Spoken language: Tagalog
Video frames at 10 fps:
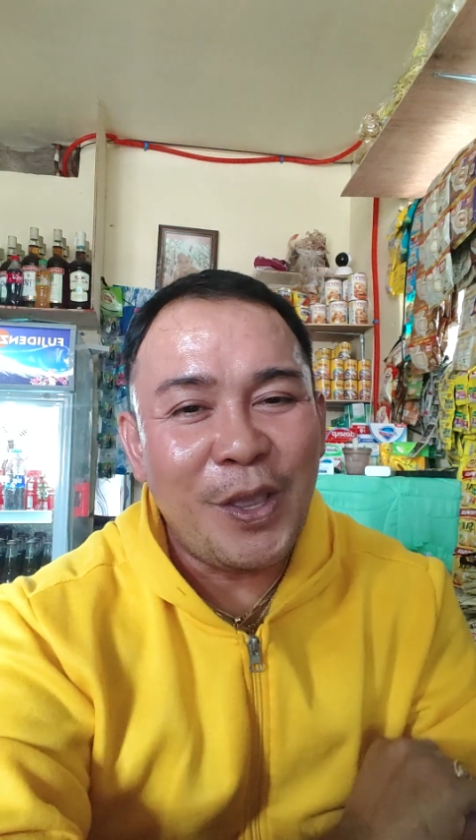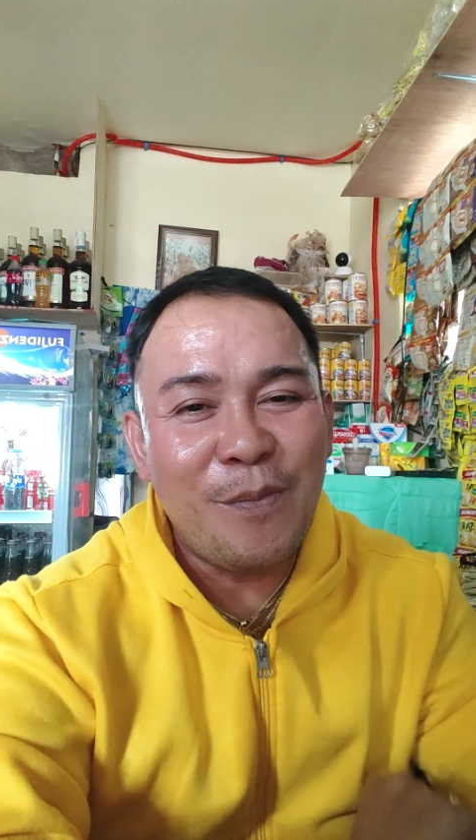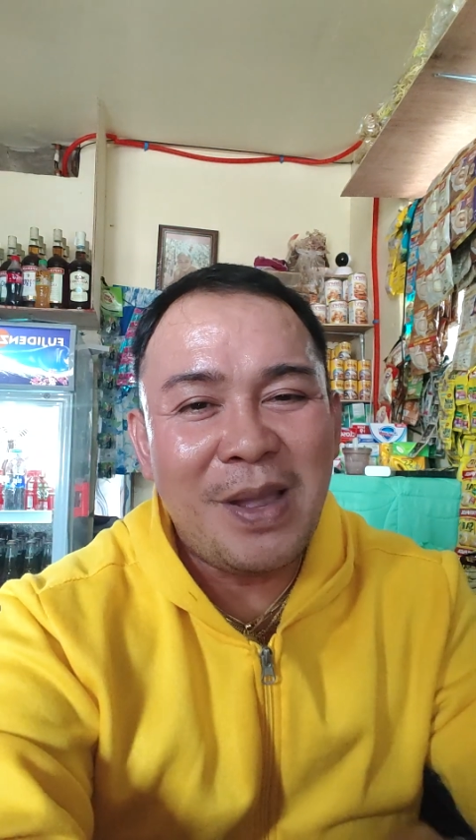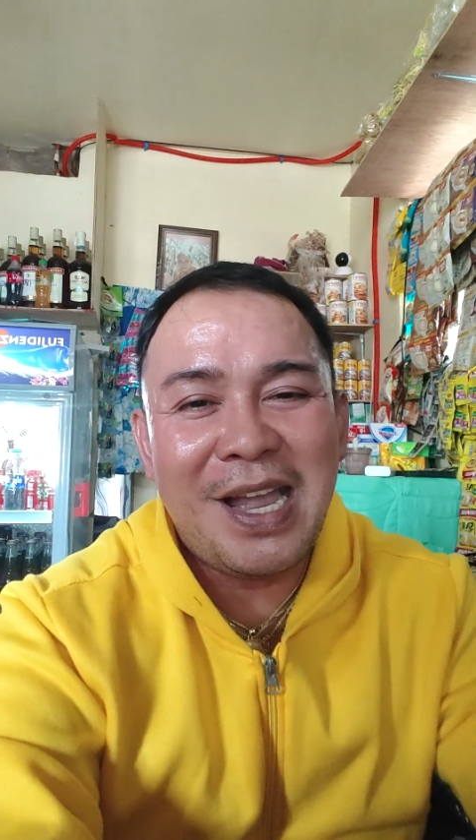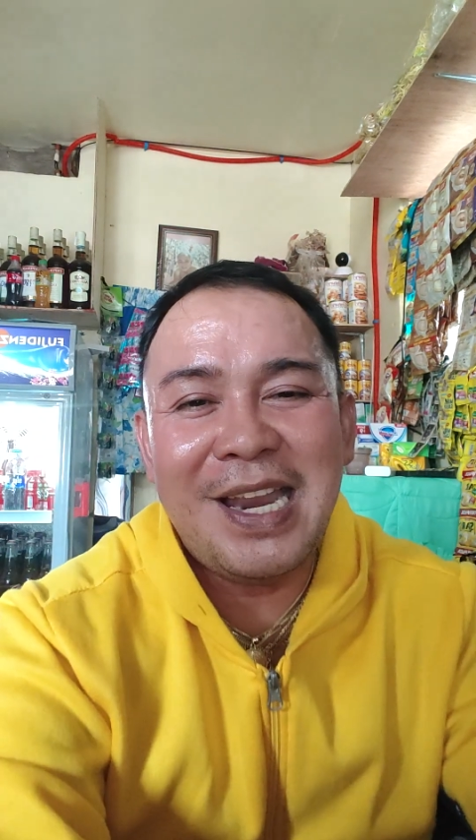
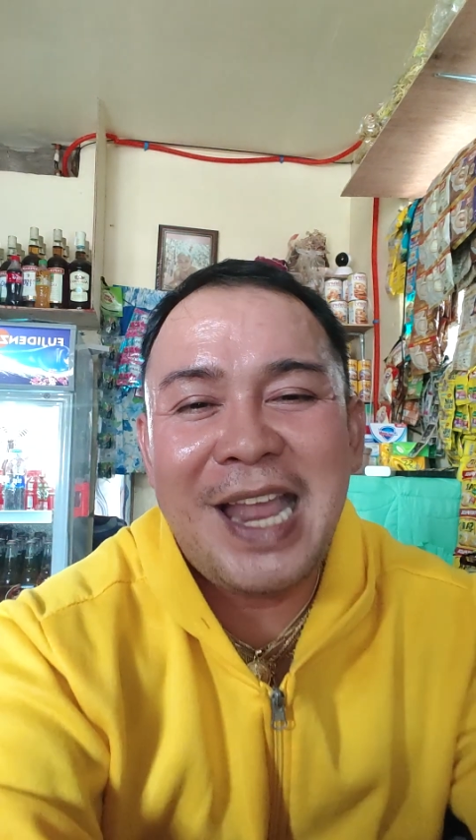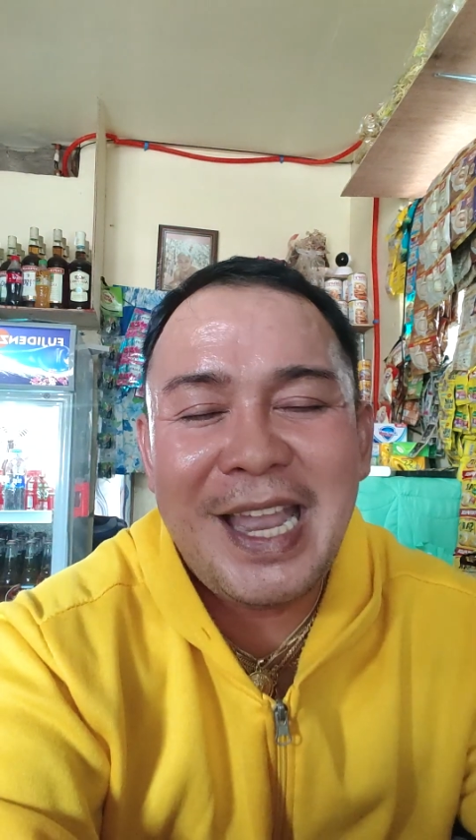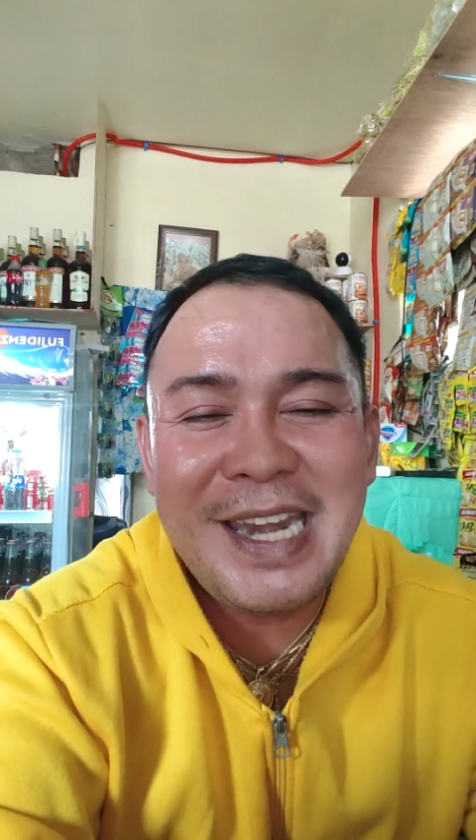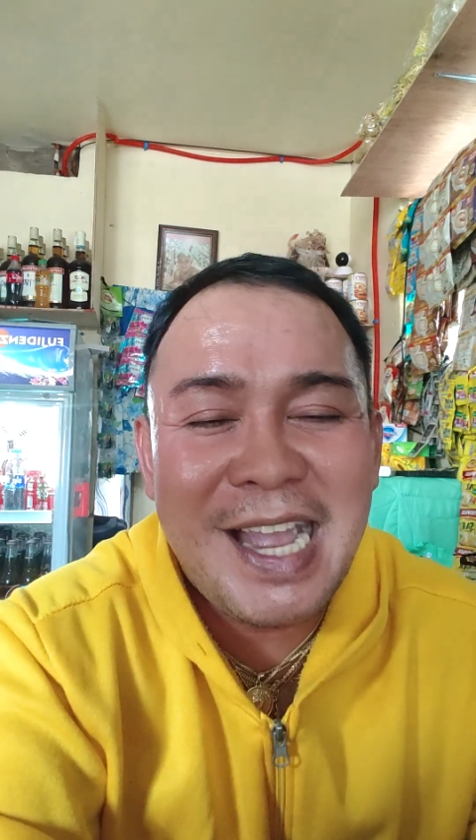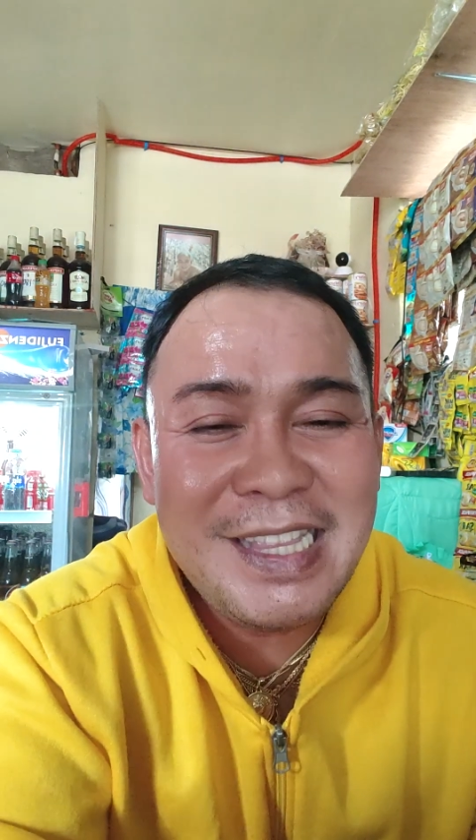kayo mga
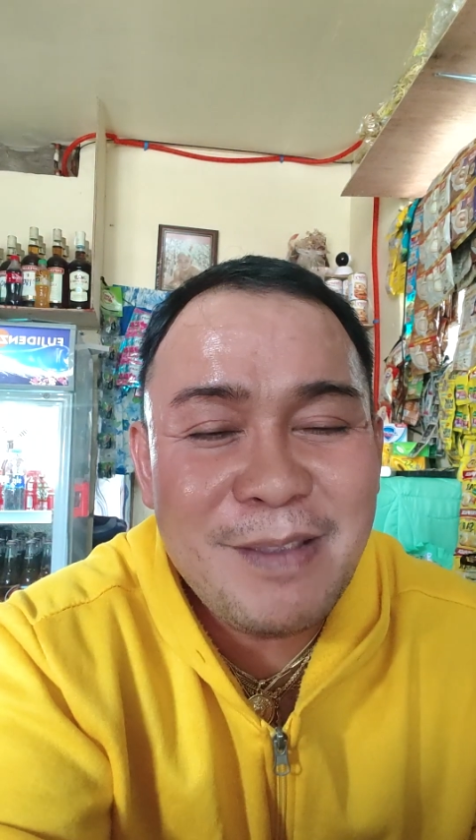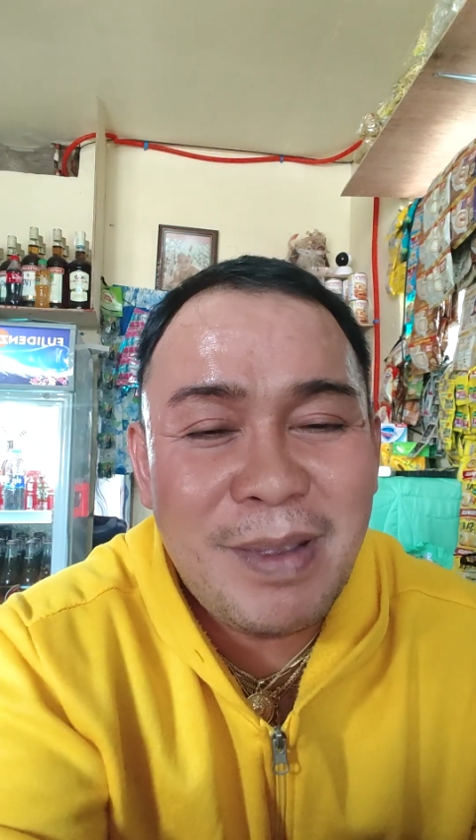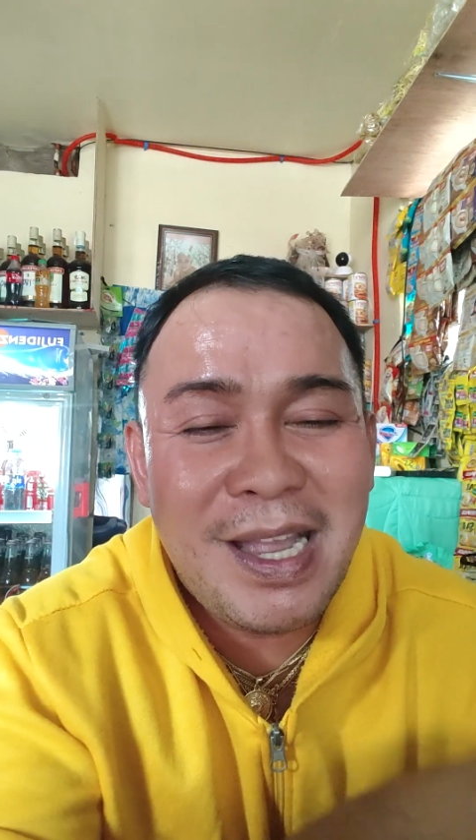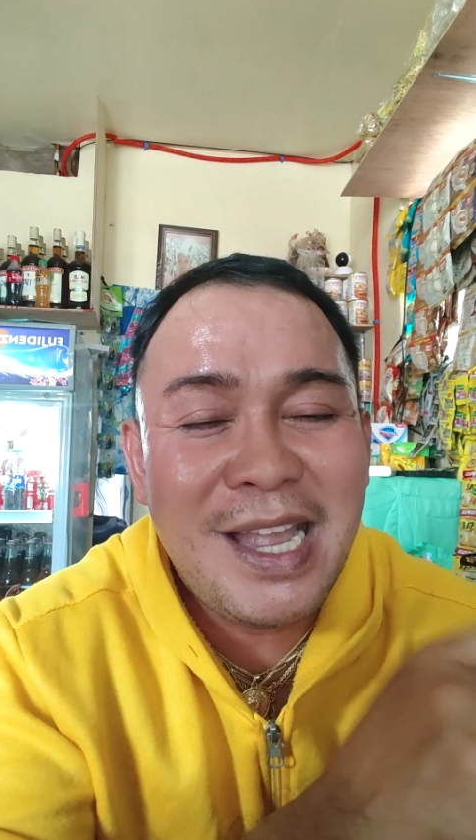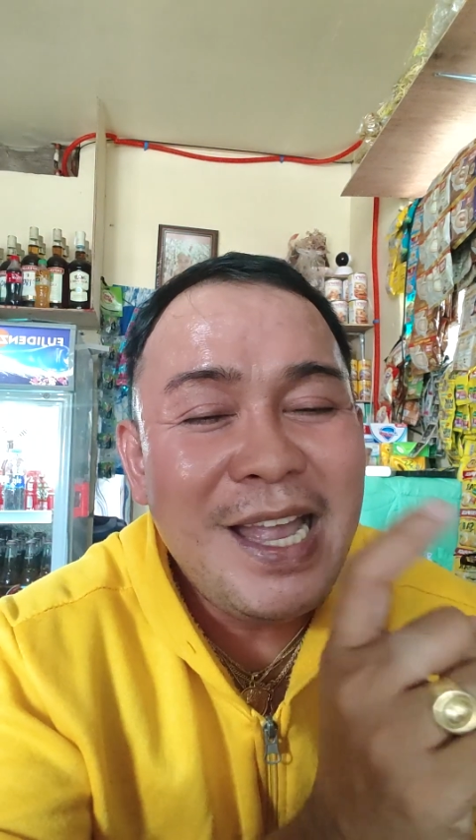kalaki na ating
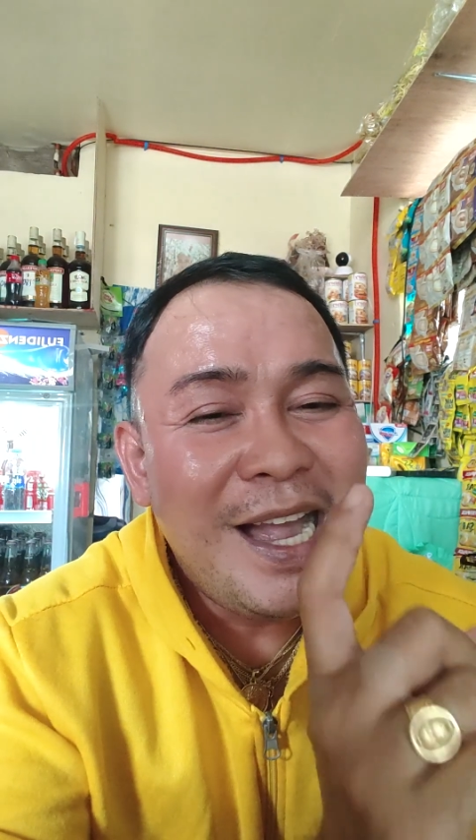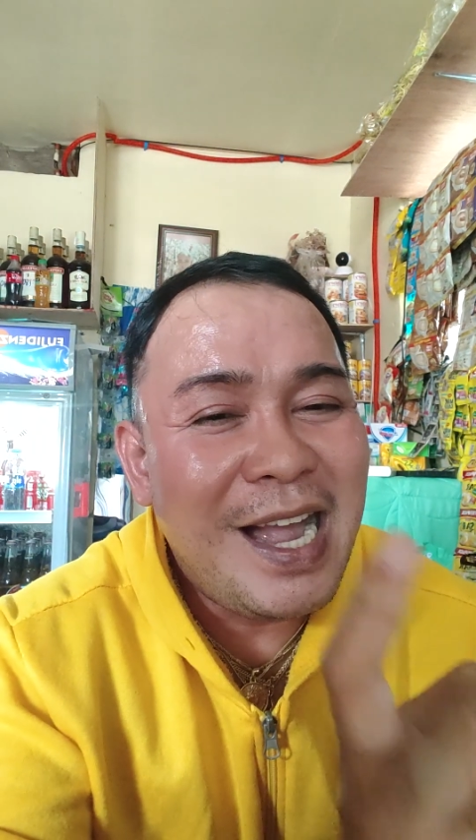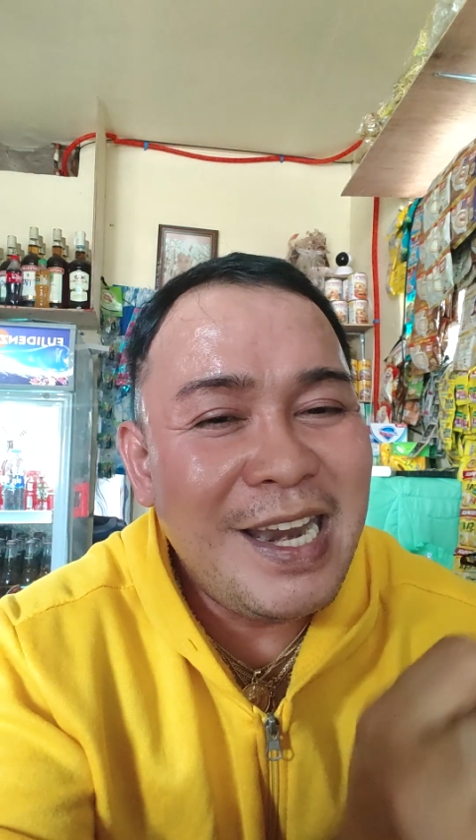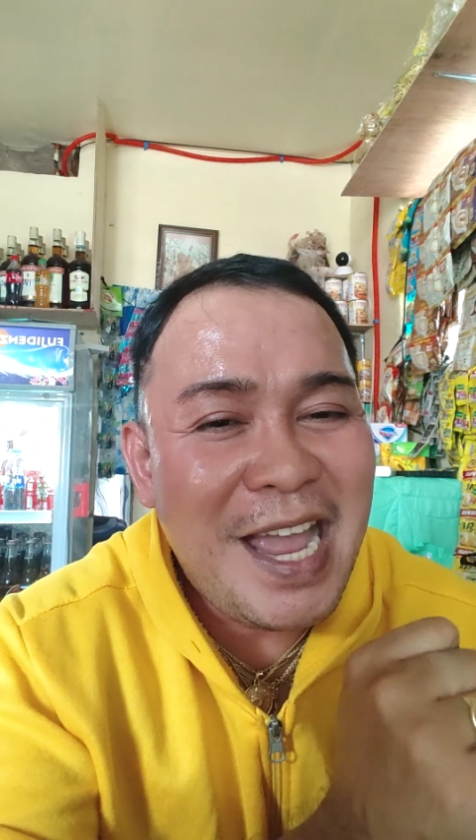mga uh,